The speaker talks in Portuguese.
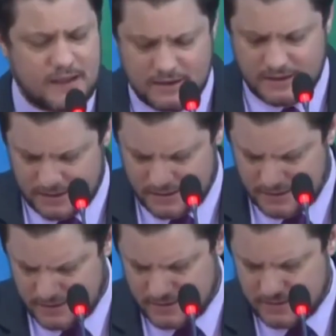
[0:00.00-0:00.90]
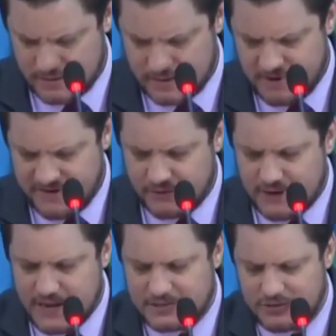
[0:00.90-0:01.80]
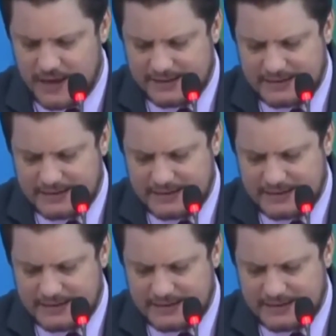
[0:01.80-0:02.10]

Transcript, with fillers: A prefeitura gastou, é,